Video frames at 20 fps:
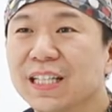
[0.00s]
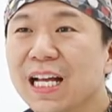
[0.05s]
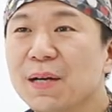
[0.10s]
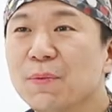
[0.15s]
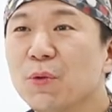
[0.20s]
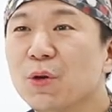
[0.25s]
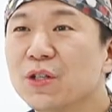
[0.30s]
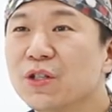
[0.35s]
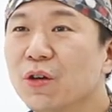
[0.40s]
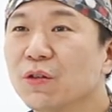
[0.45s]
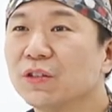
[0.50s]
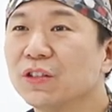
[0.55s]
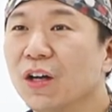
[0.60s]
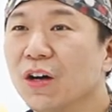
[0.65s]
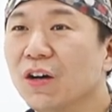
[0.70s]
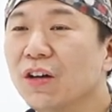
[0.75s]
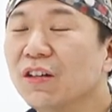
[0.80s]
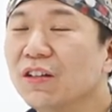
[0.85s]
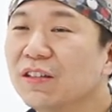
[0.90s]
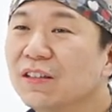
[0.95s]
탈모의
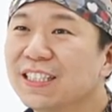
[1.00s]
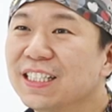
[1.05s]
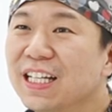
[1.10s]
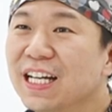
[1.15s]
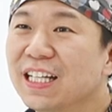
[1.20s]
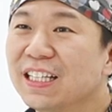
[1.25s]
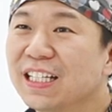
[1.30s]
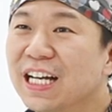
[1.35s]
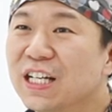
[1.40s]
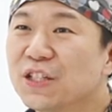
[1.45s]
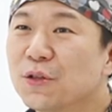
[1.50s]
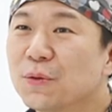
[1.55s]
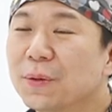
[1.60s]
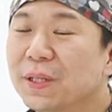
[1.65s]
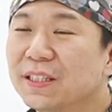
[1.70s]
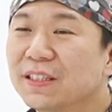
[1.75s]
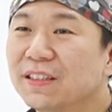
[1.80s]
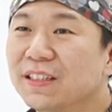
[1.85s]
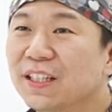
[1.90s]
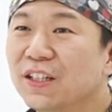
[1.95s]
정석 시간
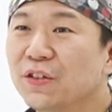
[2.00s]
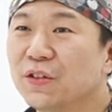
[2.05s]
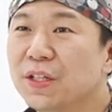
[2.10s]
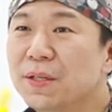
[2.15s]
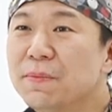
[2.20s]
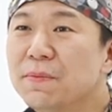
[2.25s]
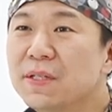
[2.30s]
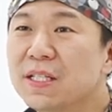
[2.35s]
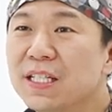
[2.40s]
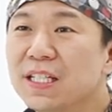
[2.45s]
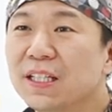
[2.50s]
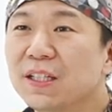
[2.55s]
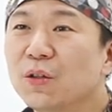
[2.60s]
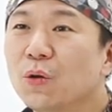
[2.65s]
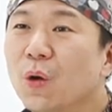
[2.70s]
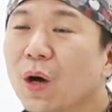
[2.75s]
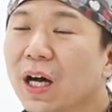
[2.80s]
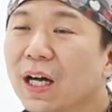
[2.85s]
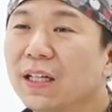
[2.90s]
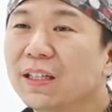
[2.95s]
가져봤는데요.
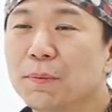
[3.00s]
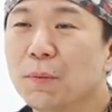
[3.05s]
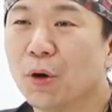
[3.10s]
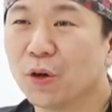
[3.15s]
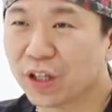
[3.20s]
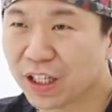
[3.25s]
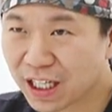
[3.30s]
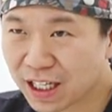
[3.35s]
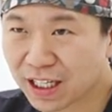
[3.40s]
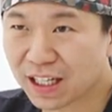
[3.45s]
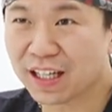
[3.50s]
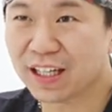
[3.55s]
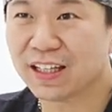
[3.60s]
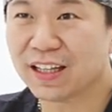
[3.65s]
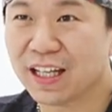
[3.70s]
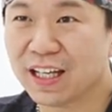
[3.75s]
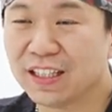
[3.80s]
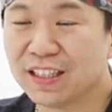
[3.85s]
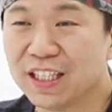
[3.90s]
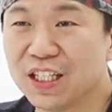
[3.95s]
임신과 머리카락에
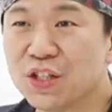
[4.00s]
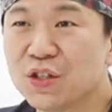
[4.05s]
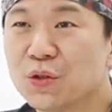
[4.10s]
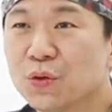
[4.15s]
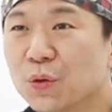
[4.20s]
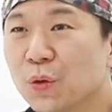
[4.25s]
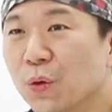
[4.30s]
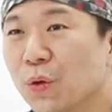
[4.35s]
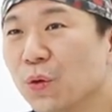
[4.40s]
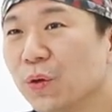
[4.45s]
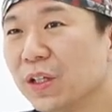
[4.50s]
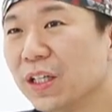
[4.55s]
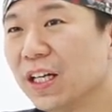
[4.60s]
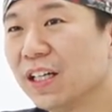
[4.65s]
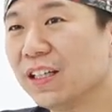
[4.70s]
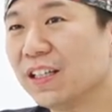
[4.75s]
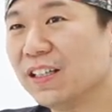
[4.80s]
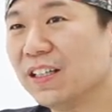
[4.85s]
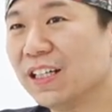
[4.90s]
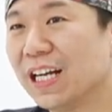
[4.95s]
대한 이슈로
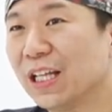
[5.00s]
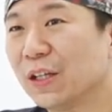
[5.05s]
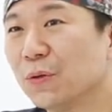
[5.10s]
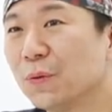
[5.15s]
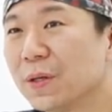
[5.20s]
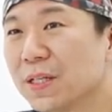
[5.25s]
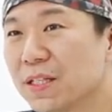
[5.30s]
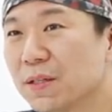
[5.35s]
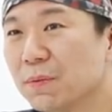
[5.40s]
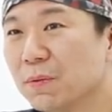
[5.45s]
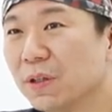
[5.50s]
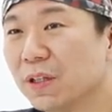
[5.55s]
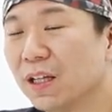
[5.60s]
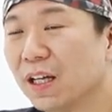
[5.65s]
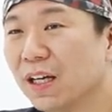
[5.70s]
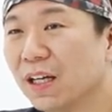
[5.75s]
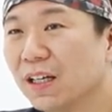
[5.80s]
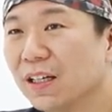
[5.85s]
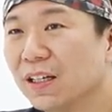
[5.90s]
이야기를 나눠봤습니다.